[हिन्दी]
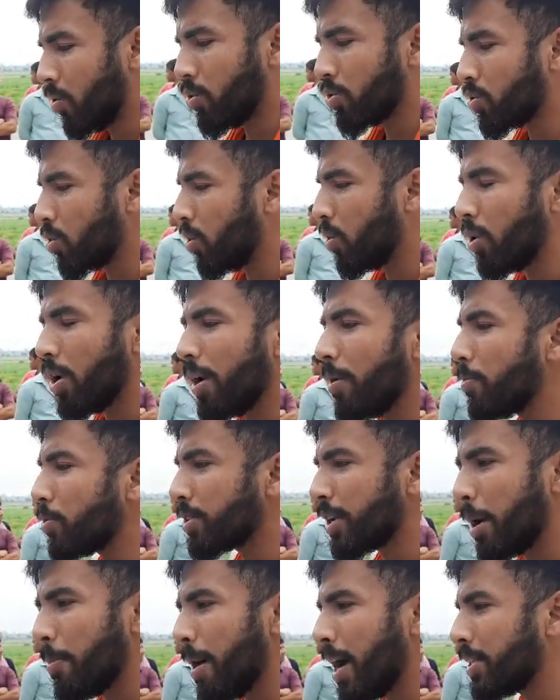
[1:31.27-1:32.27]
उन्होंने
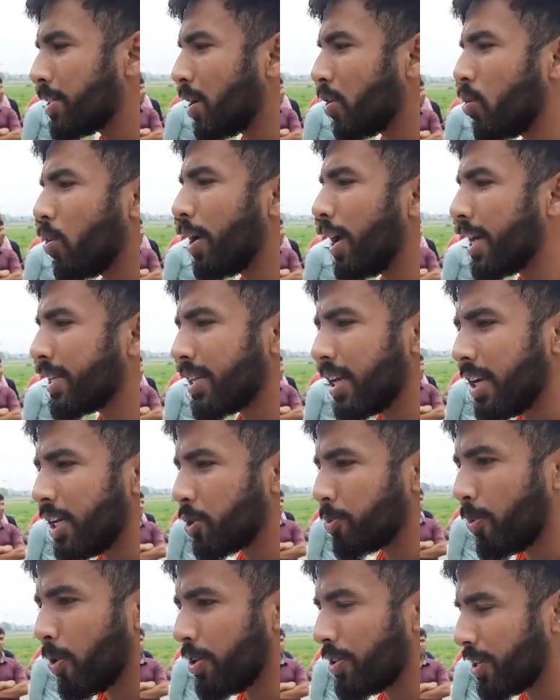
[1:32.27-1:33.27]
उसके बाद से कोई ऐसा
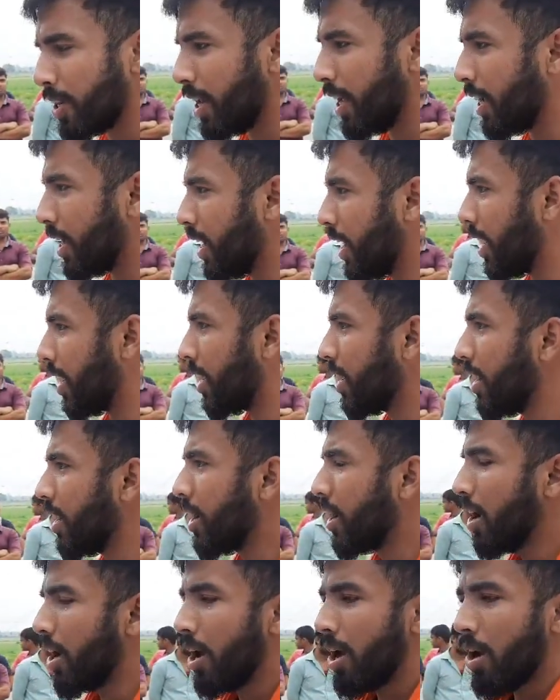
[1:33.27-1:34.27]
रिस्पॉन्स नहीं
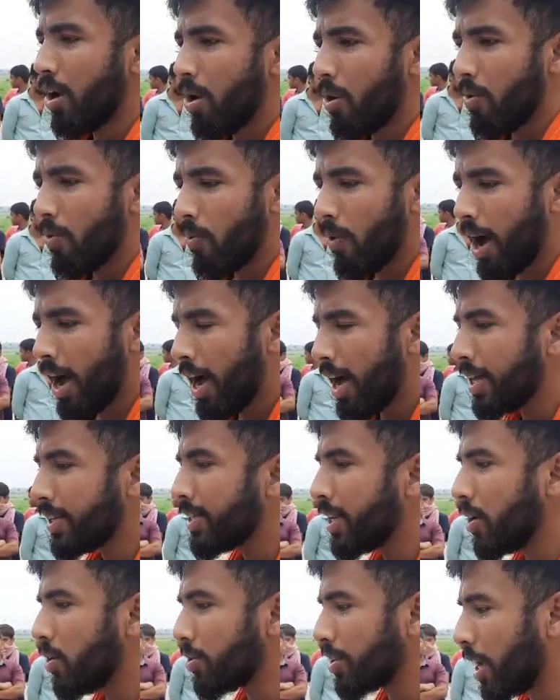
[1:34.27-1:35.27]
किया वहाँ
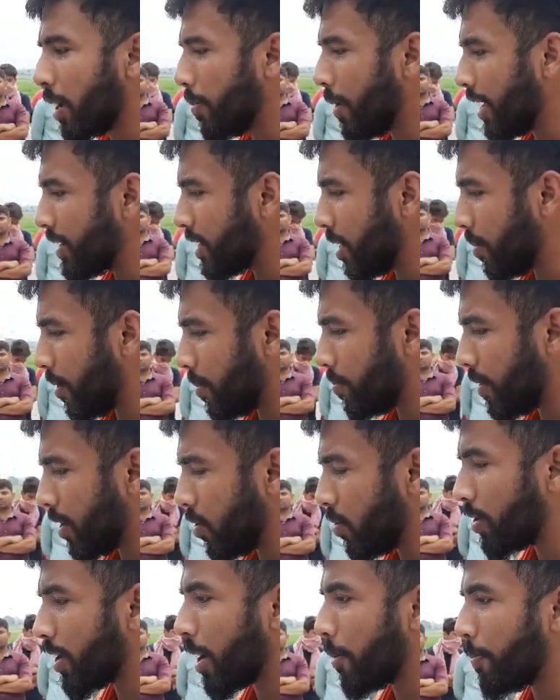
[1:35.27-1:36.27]
से उसके बाद जब हमने
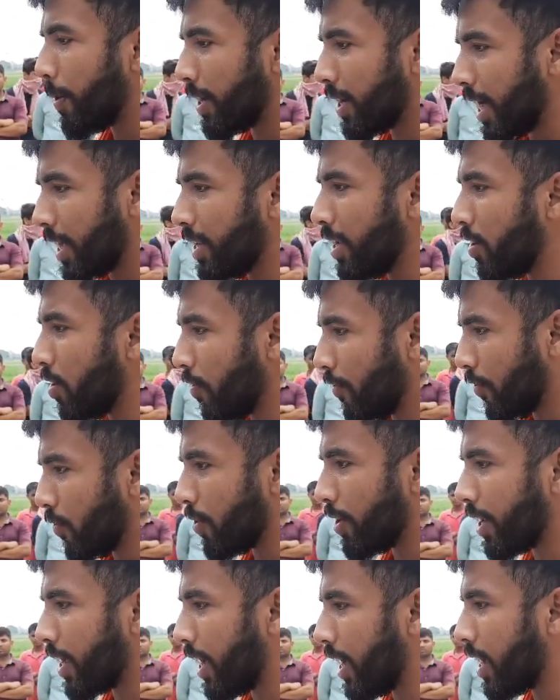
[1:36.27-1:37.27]
उनके पिताजी को
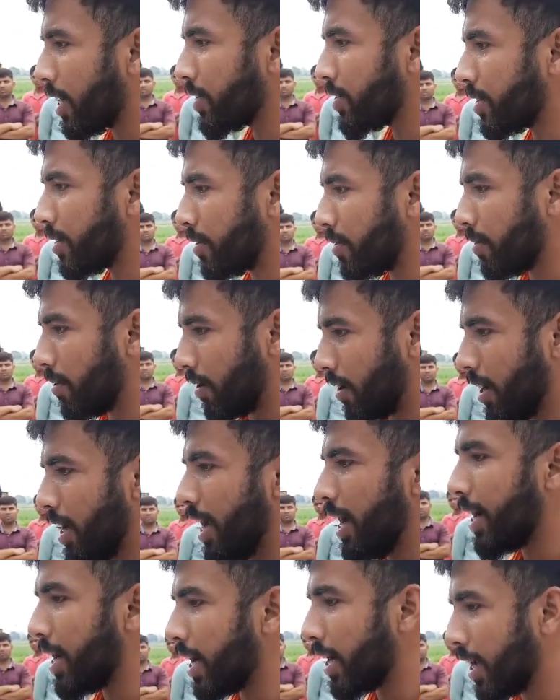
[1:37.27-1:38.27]
फ़ोन किया
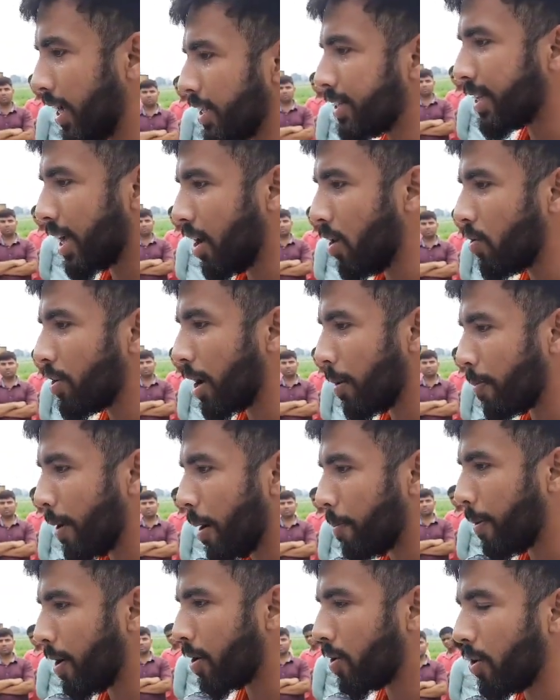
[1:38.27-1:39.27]
लेट अखिल साहू के
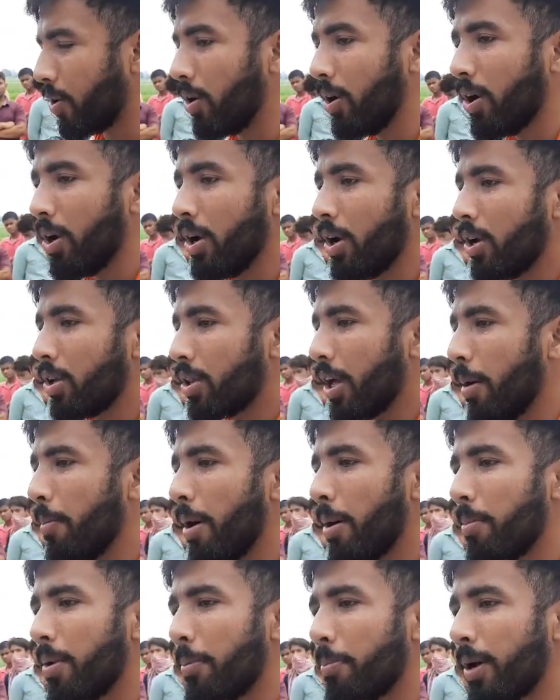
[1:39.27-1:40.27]
पापा को
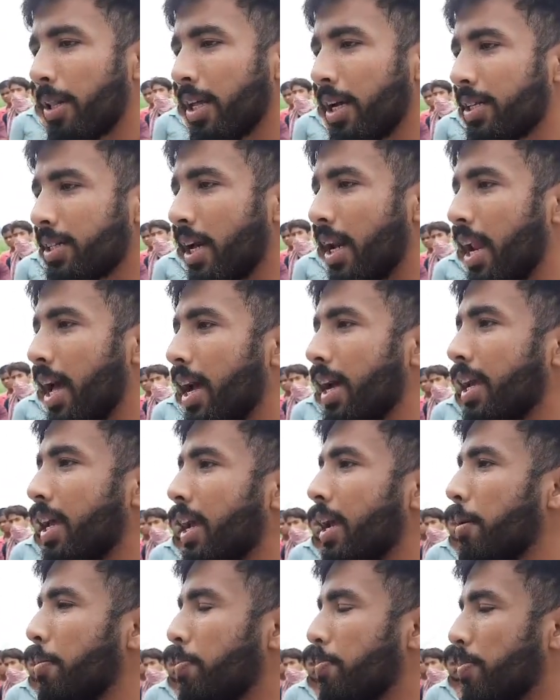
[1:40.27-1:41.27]
तब हमें पता चला
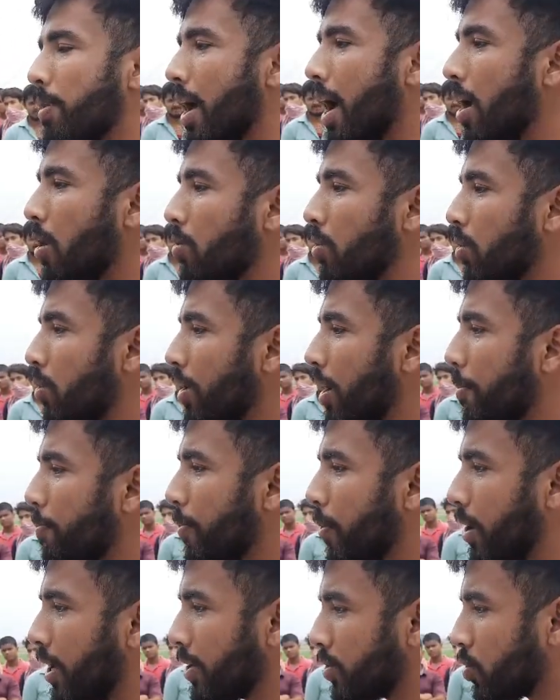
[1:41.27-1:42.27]
कि ना उन्होंने
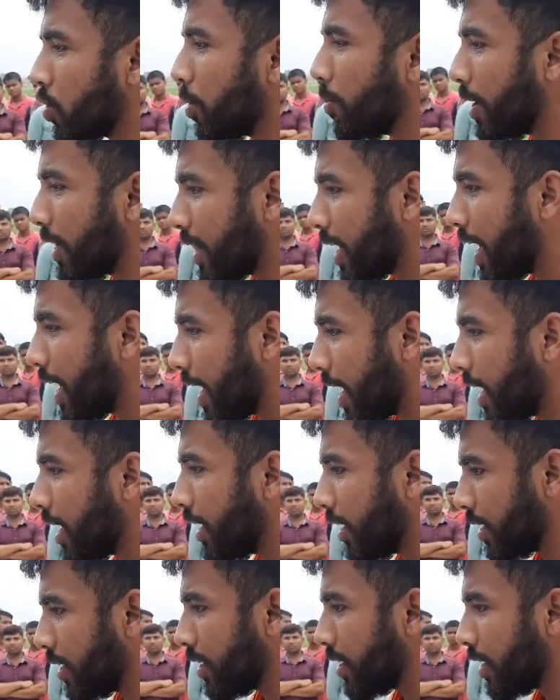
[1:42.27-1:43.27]
पुलिस को बताया
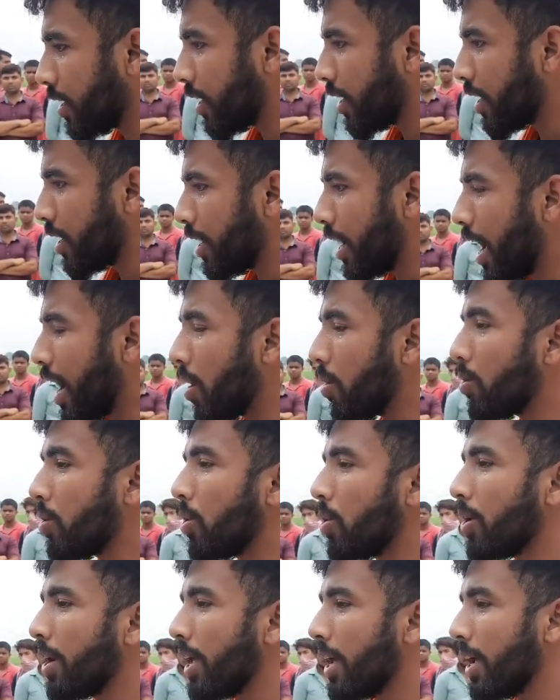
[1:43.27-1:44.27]
ना
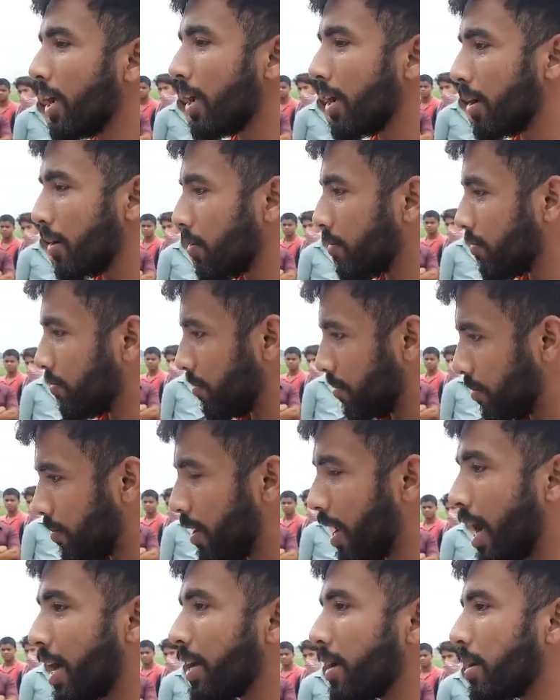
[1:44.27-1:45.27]
उन्होंने
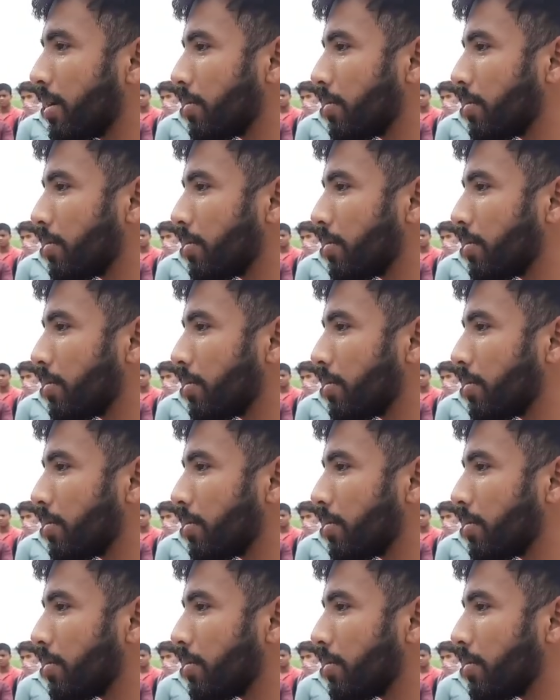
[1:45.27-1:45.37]
ना